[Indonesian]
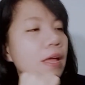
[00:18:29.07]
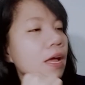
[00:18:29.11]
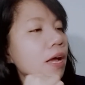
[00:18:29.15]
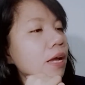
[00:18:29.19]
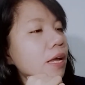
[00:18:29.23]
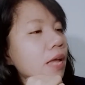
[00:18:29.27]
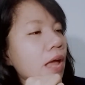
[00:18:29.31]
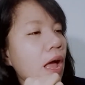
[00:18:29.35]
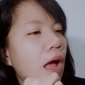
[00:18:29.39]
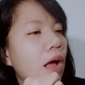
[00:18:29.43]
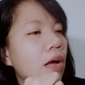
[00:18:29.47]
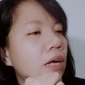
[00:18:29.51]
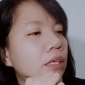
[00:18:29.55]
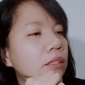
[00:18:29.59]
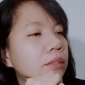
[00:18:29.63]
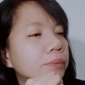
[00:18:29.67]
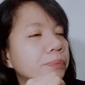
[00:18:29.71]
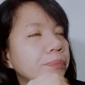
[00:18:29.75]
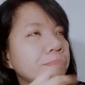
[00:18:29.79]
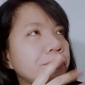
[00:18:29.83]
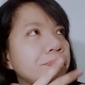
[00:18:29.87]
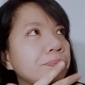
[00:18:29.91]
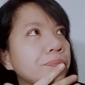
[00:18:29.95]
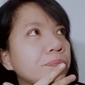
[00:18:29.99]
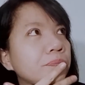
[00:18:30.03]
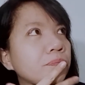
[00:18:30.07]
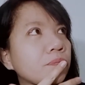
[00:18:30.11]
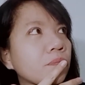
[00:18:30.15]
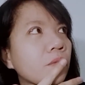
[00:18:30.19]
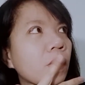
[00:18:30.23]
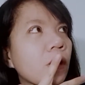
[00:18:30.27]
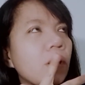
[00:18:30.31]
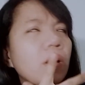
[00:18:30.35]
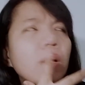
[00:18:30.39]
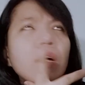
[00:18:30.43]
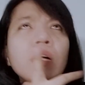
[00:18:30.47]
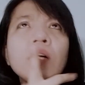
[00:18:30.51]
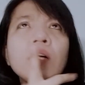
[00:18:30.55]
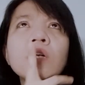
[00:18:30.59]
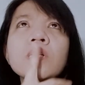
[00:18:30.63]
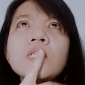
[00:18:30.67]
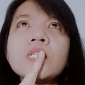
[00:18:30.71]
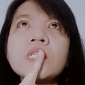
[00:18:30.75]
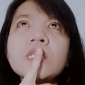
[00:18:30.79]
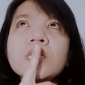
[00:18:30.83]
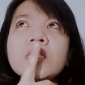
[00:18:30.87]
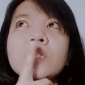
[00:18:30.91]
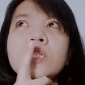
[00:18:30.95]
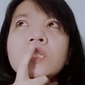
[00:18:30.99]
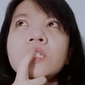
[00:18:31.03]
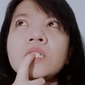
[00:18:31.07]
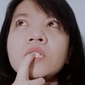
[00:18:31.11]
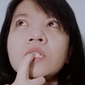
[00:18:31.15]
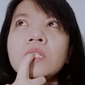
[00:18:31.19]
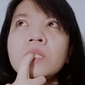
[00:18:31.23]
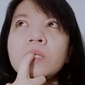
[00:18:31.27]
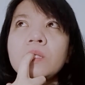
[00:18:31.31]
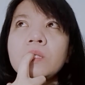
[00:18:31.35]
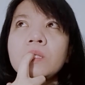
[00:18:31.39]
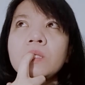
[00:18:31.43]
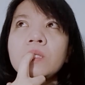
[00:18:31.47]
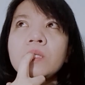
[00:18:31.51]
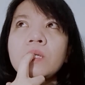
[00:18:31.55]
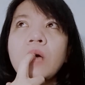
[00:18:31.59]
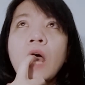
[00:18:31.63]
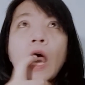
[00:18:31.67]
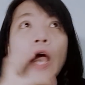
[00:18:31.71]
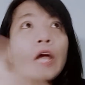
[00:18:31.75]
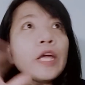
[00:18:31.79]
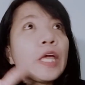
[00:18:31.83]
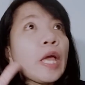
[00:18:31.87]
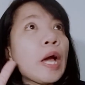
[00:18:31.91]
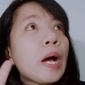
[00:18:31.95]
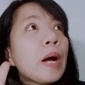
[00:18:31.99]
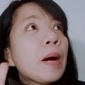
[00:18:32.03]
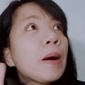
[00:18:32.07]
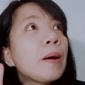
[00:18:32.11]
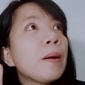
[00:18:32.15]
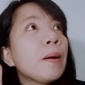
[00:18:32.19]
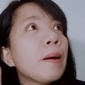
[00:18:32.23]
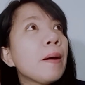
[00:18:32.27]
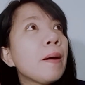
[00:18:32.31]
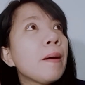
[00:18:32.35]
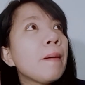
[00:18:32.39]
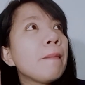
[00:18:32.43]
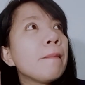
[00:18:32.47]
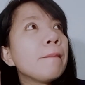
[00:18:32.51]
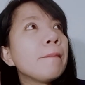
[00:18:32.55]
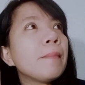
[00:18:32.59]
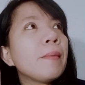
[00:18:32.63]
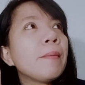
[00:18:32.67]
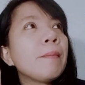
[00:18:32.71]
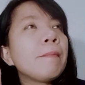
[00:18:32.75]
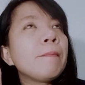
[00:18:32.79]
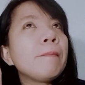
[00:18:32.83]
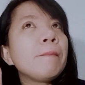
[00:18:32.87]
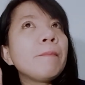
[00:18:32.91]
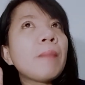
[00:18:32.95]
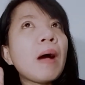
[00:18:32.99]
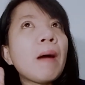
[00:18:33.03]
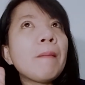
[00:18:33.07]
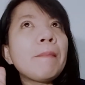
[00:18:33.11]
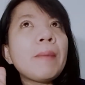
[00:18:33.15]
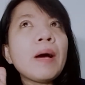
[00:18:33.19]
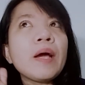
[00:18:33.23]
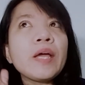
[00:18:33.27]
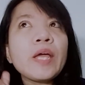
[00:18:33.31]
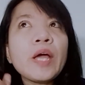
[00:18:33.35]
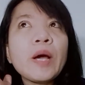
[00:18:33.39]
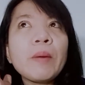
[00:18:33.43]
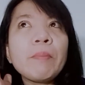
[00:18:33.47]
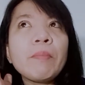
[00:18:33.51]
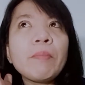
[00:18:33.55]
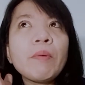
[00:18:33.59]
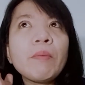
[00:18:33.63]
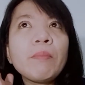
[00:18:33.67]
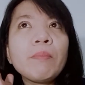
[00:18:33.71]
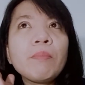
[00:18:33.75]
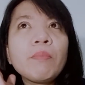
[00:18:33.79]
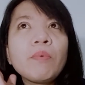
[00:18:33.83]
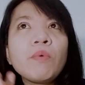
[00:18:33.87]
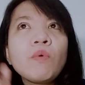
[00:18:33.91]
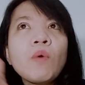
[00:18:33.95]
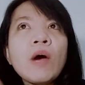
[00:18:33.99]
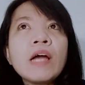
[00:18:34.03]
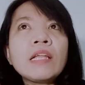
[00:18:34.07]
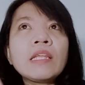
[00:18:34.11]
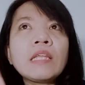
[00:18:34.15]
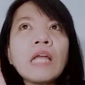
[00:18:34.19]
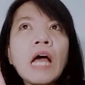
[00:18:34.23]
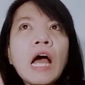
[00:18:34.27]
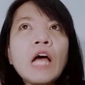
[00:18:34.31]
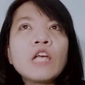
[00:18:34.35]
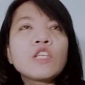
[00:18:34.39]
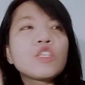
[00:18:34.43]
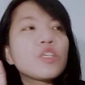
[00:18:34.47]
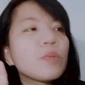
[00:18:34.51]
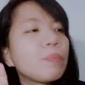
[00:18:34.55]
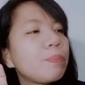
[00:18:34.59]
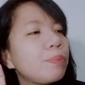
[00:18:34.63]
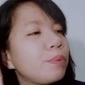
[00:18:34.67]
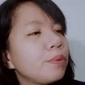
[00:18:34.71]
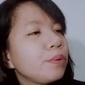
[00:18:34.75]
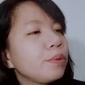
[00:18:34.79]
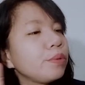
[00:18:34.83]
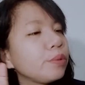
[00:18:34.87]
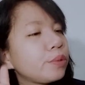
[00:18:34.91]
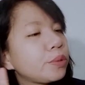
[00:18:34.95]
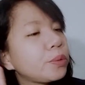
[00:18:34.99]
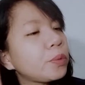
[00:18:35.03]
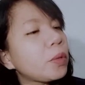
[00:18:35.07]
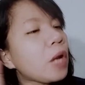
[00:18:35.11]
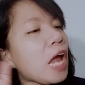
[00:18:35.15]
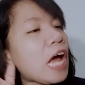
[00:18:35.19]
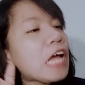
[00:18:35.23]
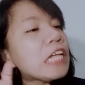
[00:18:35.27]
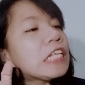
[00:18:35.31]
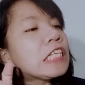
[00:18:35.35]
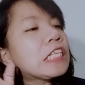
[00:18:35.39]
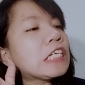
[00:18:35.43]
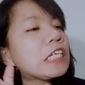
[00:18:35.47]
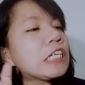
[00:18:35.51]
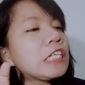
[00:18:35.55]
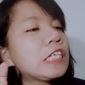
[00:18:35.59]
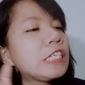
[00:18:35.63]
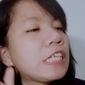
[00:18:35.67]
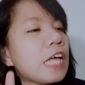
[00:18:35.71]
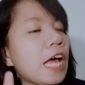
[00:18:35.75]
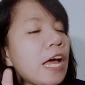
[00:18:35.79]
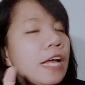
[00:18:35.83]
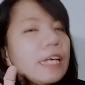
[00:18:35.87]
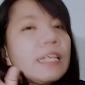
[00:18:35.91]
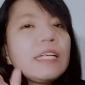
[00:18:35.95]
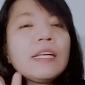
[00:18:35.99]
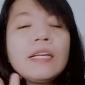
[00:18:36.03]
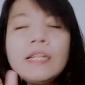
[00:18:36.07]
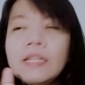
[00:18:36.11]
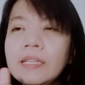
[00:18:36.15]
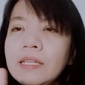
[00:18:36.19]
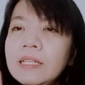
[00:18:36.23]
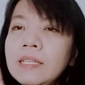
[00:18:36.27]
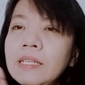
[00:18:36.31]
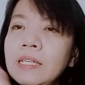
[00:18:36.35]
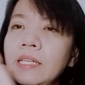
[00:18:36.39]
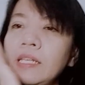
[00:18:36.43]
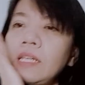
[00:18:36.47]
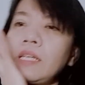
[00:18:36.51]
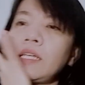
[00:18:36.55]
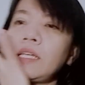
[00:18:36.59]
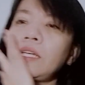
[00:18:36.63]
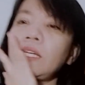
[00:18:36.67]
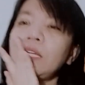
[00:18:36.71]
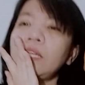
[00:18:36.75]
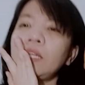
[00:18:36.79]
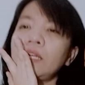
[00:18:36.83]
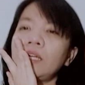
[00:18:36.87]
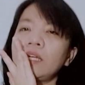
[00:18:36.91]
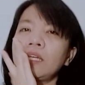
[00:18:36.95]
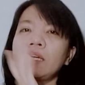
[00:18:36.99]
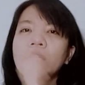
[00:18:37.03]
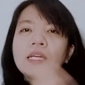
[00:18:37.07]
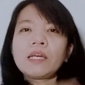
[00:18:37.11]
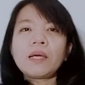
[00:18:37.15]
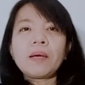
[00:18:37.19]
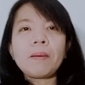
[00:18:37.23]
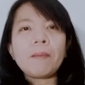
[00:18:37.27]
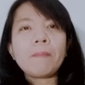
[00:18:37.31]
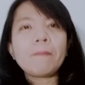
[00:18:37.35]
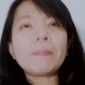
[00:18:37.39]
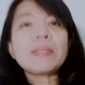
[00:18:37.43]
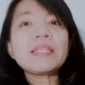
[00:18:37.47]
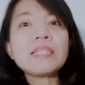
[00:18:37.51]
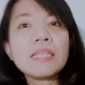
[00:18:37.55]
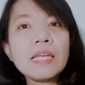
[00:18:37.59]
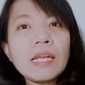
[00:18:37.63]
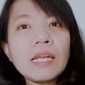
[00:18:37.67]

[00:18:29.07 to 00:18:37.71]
Yang uh, yang mem, apa yang membuat 10 tulah terjadi di Mesir.